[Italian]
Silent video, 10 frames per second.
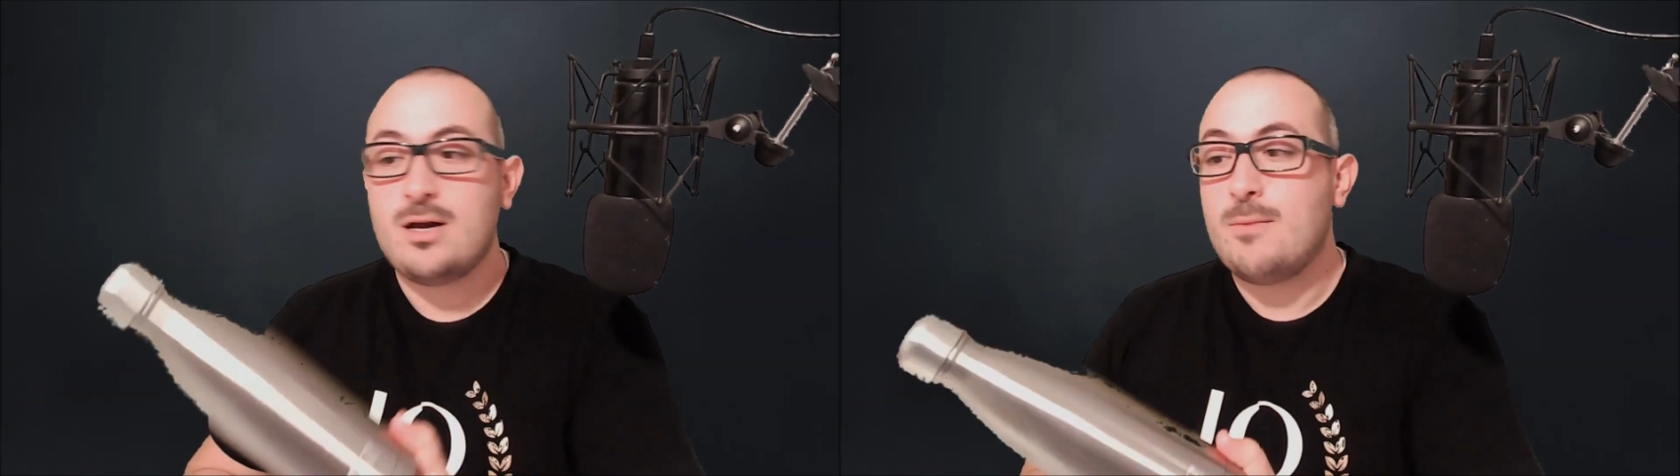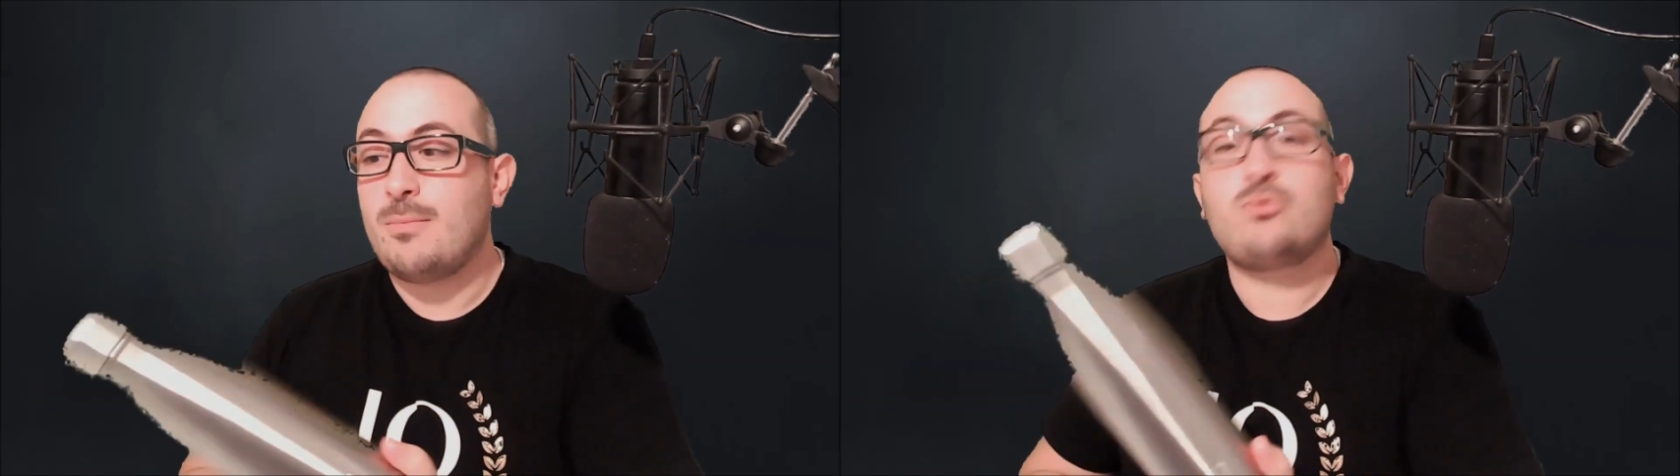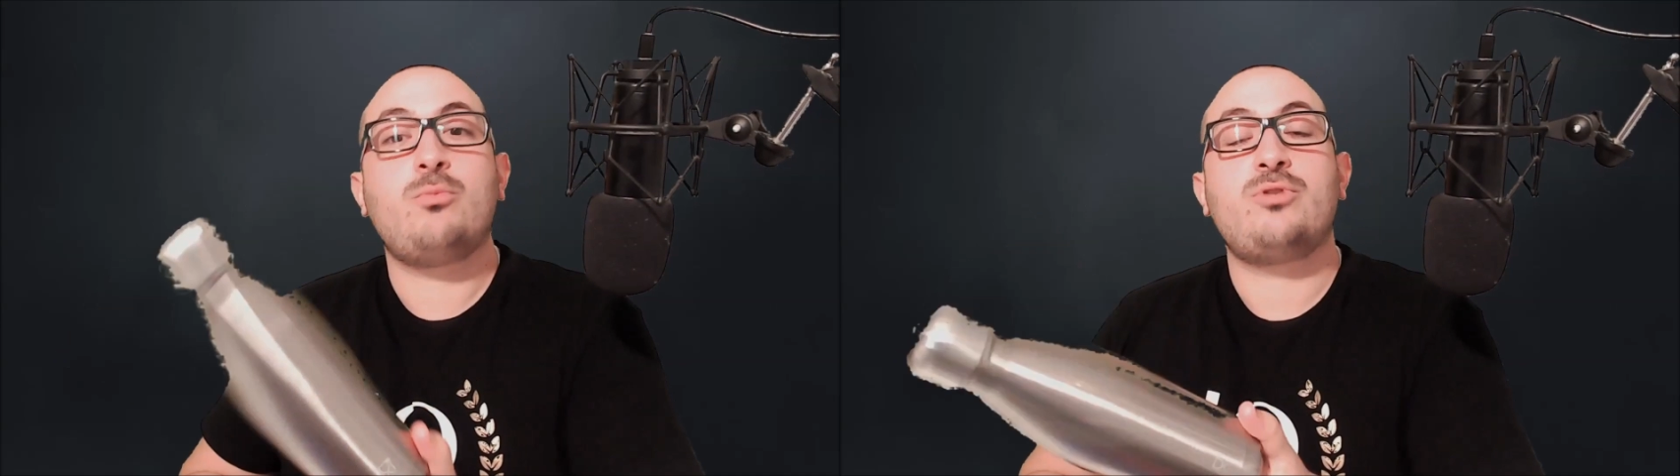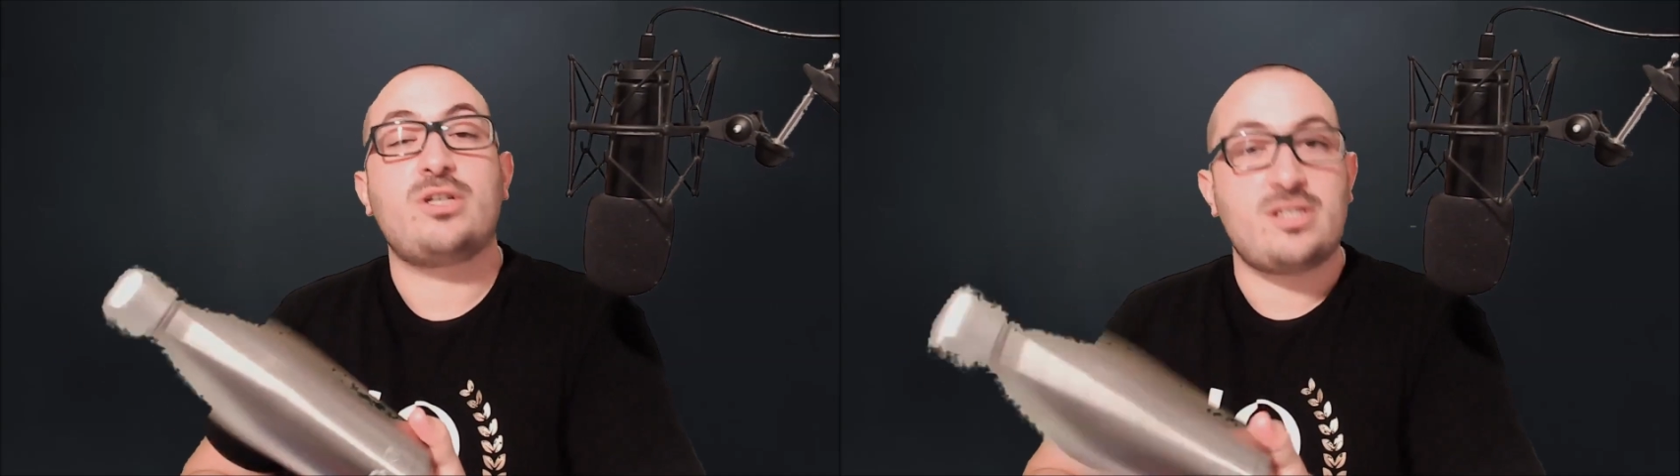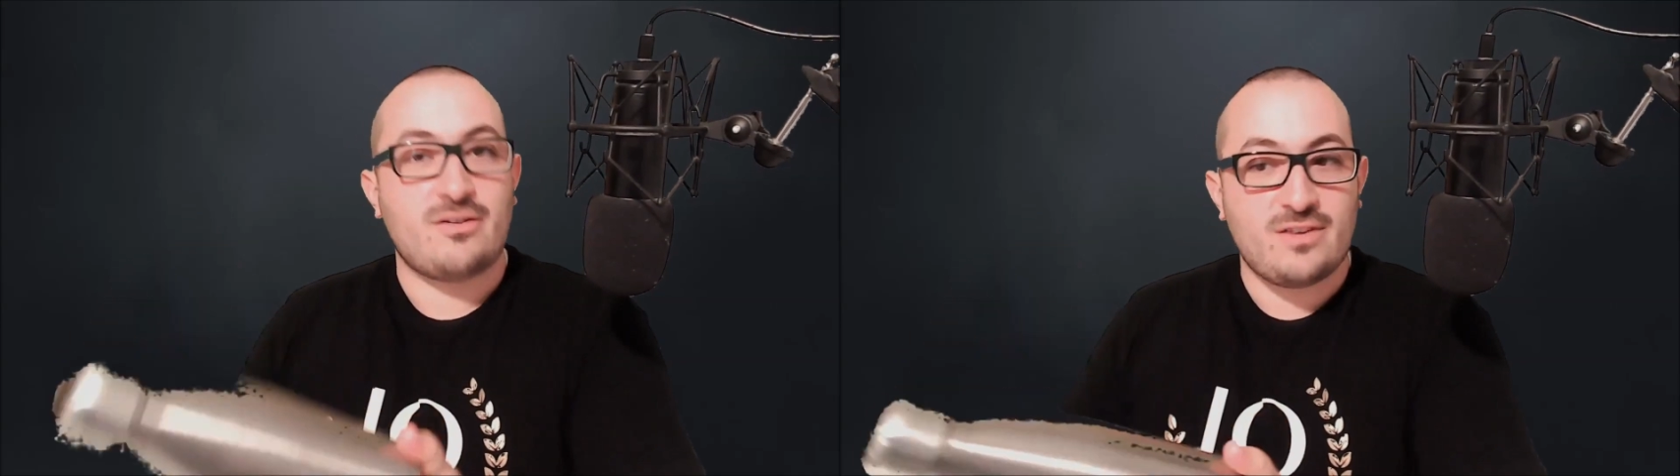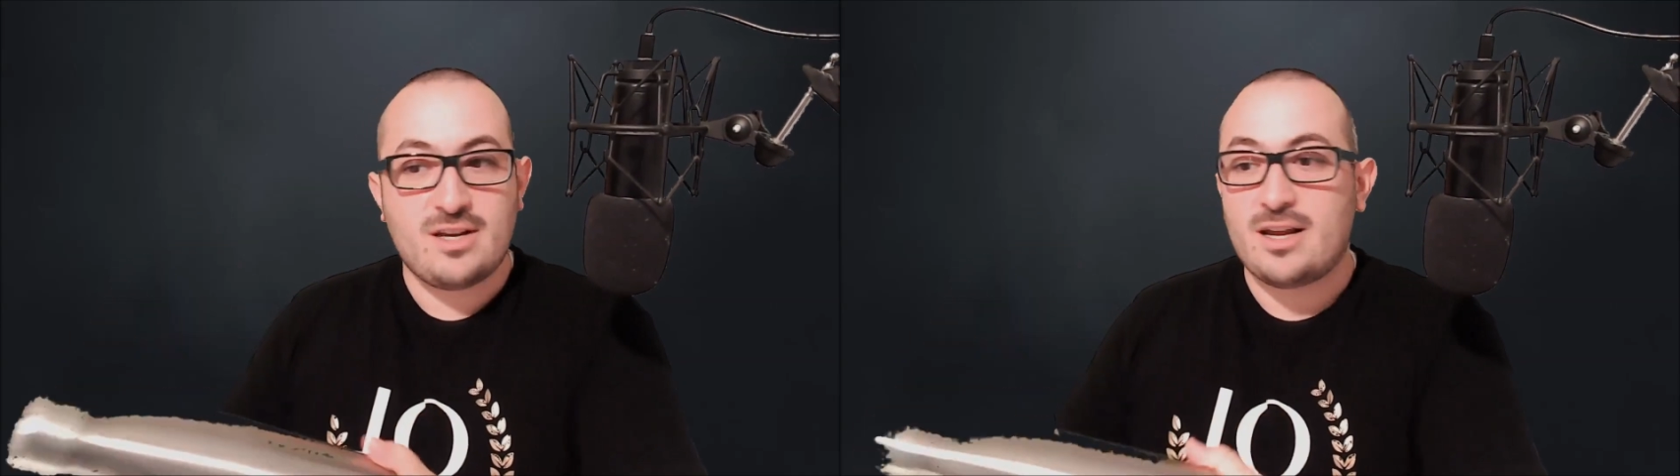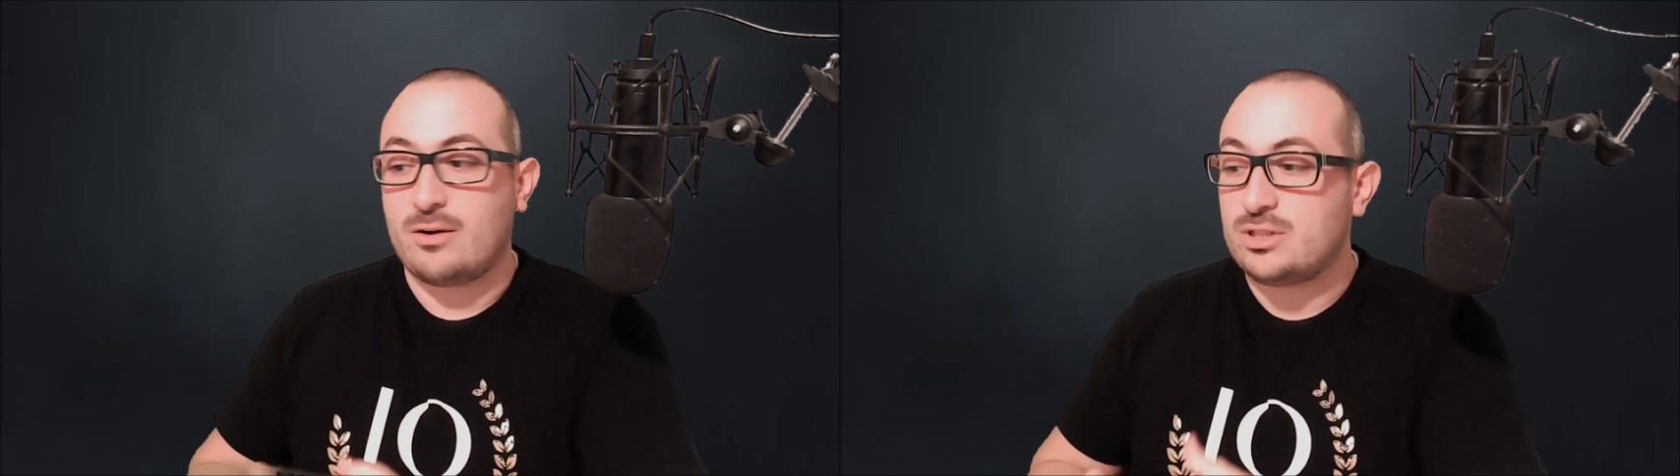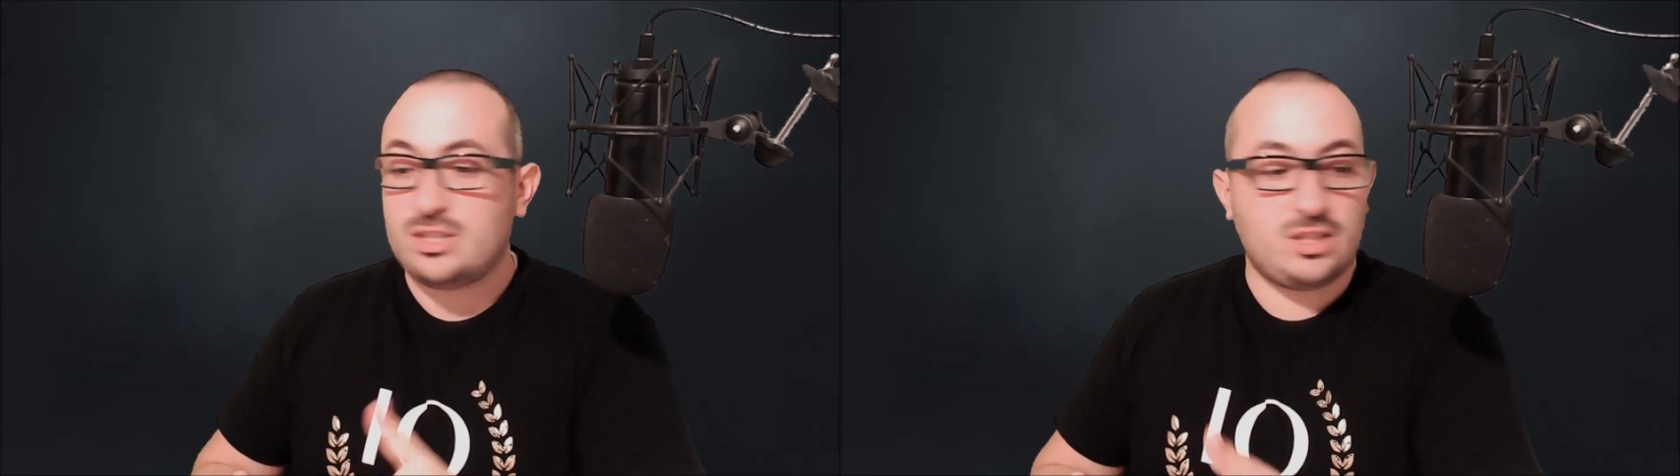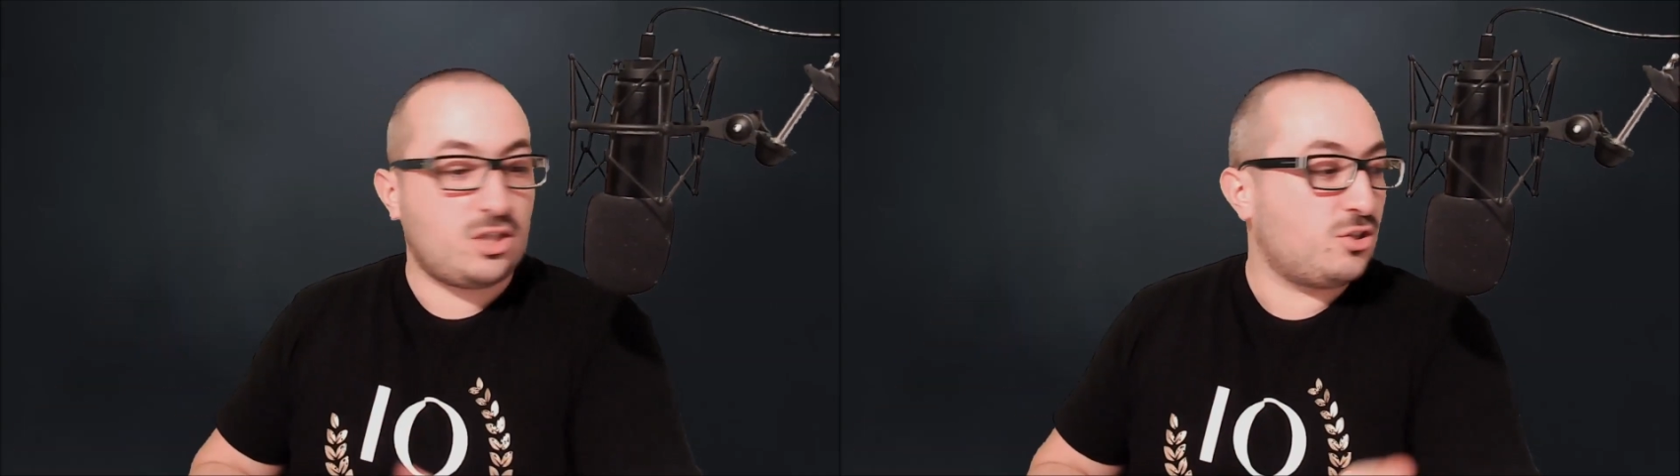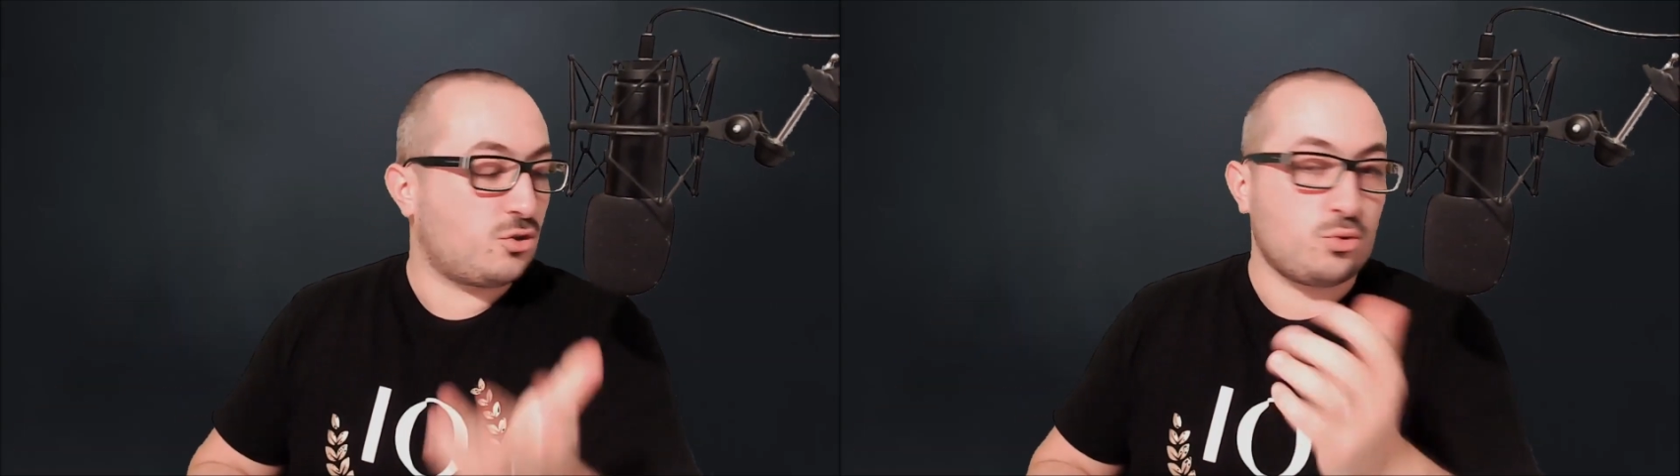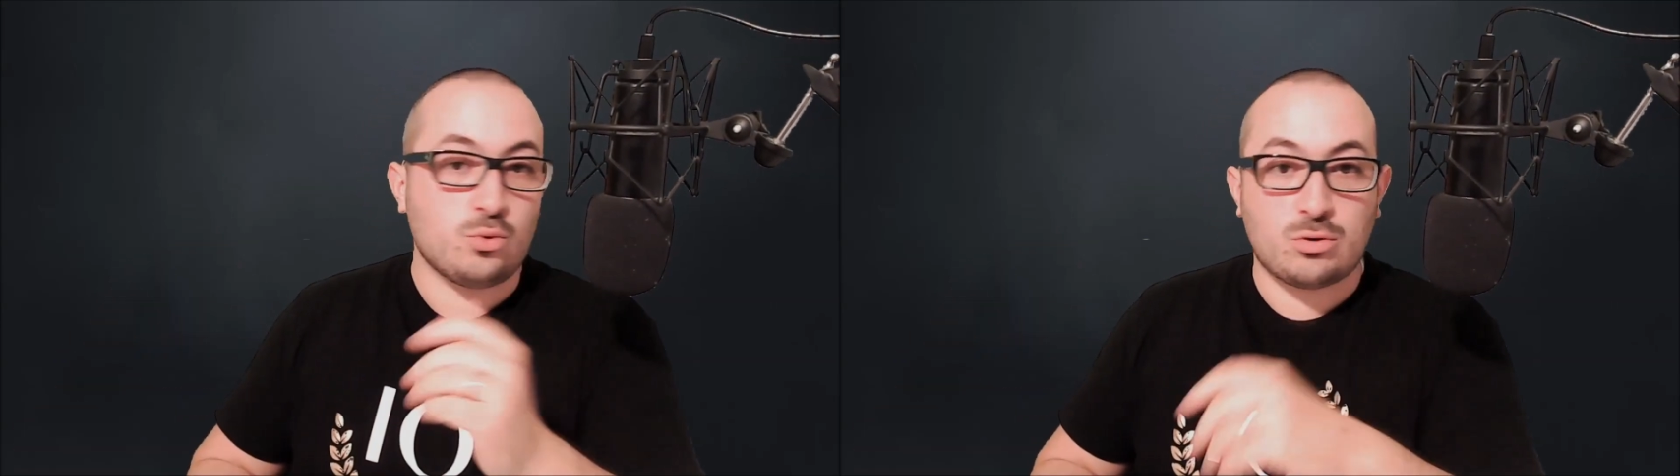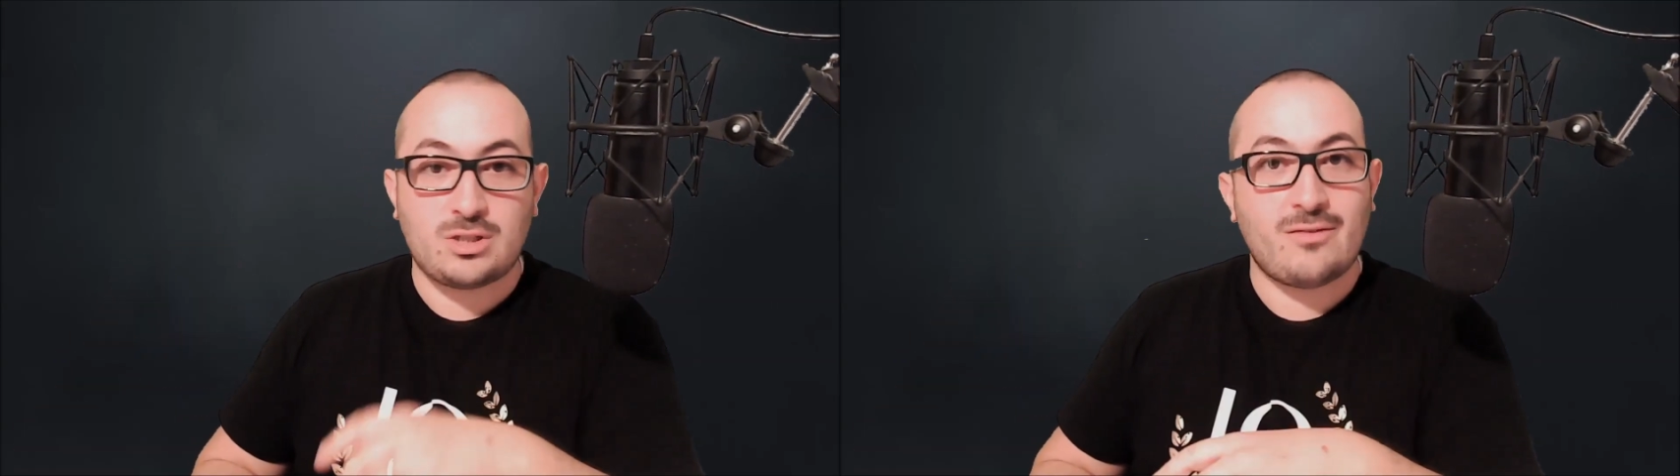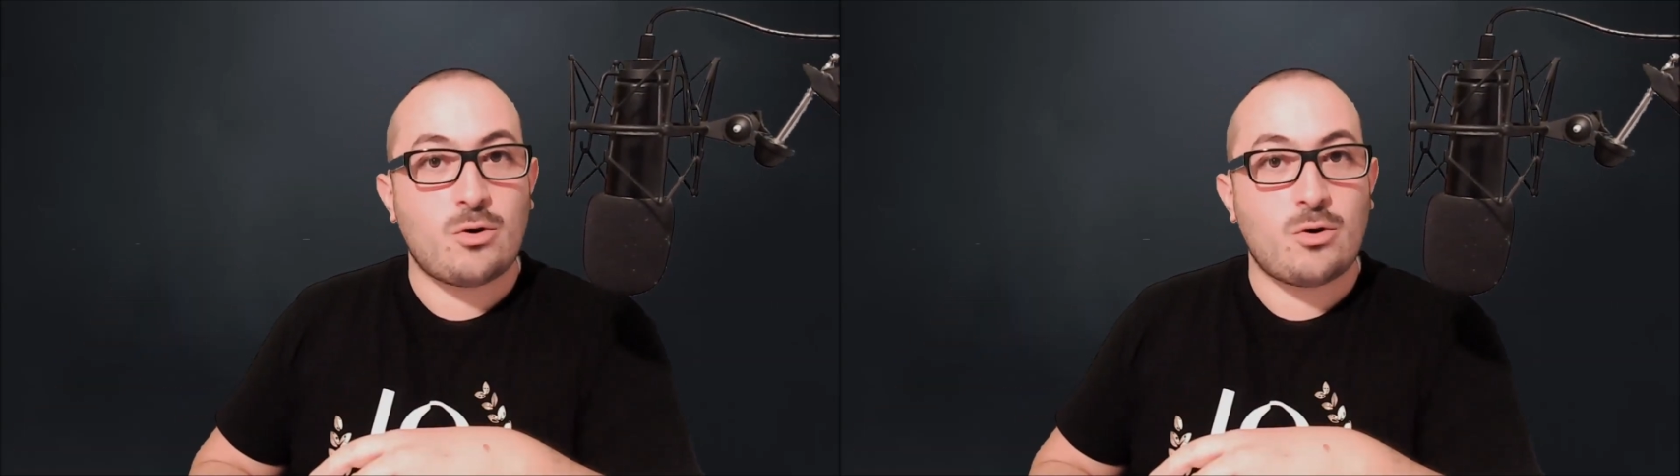ma tu potresti avere qualsiasi cosa sul tuo tavolo,